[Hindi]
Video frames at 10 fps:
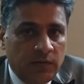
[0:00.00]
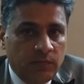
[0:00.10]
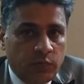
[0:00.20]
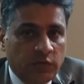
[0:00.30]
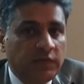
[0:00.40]

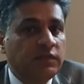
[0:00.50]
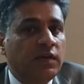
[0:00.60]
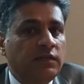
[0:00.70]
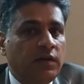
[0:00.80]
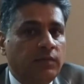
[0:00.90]
प्रोसेस के
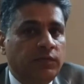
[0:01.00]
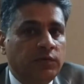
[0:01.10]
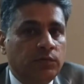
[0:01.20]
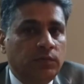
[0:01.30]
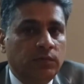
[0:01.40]
हिसाब से
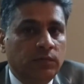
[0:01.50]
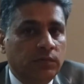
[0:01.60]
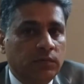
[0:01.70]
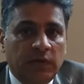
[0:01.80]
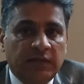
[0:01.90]
तो
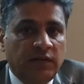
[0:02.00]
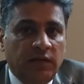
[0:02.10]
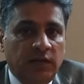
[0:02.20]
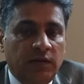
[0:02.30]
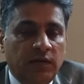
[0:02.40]
ऐसा
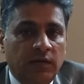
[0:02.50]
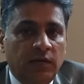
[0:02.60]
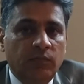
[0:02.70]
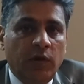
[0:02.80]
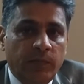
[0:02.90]
नहीं है
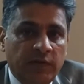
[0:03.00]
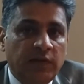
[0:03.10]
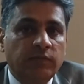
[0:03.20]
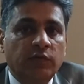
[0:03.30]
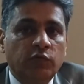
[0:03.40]
मैं अपने
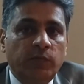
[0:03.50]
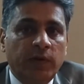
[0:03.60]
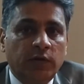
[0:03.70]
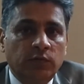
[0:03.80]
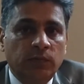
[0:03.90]
हिसाब से कुछ भी
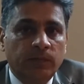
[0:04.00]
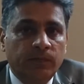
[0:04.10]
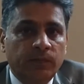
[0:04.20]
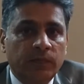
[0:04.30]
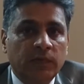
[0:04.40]
कर दूं
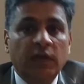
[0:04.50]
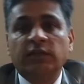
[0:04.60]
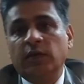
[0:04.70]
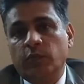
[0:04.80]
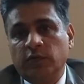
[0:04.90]
या
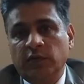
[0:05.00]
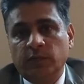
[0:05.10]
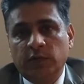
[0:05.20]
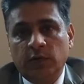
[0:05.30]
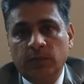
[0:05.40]
सही प्रोसेस
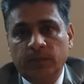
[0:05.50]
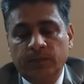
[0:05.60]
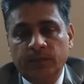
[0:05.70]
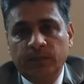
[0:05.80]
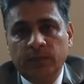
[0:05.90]
बताओ
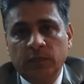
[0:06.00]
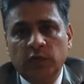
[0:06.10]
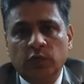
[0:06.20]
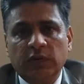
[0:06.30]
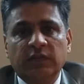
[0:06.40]

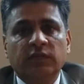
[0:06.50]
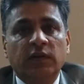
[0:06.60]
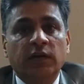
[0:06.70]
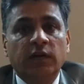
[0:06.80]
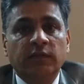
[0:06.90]
छोटा सा
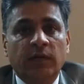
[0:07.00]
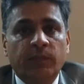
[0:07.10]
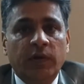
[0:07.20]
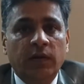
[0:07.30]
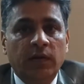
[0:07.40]
स्टैंडर्ड
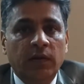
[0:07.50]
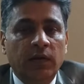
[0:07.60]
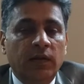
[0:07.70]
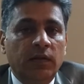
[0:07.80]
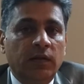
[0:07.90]

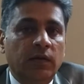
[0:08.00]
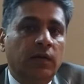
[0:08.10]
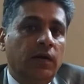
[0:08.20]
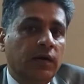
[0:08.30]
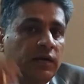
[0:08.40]

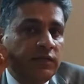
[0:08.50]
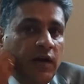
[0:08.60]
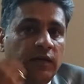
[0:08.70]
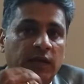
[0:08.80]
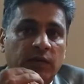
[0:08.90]
एग्जाम्पल अगर
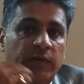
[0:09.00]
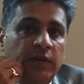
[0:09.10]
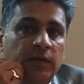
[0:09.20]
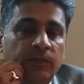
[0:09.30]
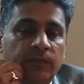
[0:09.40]
झाग नहीं
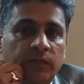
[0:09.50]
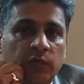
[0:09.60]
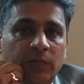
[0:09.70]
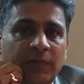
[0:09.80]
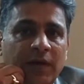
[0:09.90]
बनी
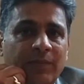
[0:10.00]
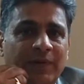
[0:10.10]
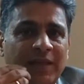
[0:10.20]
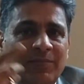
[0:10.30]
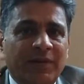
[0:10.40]
तो हम कहे अब
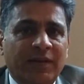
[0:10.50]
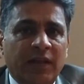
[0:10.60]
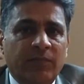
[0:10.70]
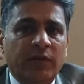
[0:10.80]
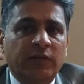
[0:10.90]
नहीं बनी
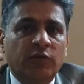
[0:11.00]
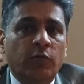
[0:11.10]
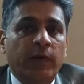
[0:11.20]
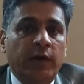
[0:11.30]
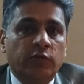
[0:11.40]
नहीं बनी चलो
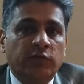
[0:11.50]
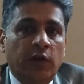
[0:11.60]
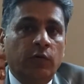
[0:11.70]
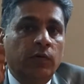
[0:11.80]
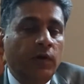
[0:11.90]
ब्लेड तो
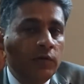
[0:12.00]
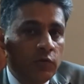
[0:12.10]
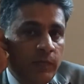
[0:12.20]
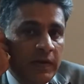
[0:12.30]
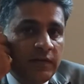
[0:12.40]
चलाओ
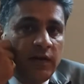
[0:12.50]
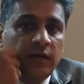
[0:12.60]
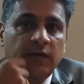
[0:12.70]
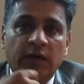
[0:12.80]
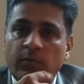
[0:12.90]
तो बिना
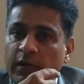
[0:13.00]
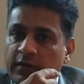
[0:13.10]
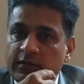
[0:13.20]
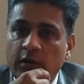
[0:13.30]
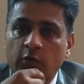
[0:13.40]
झाग के अगर
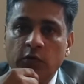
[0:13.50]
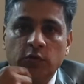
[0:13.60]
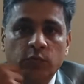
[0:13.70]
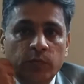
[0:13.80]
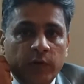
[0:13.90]
ब्लेड चलाओगे
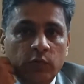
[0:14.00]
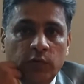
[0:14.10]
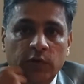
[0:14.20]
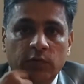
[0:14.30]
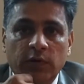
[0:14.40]
तो मुंह पे खून
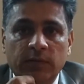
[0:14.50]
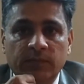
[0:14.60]
ही होगा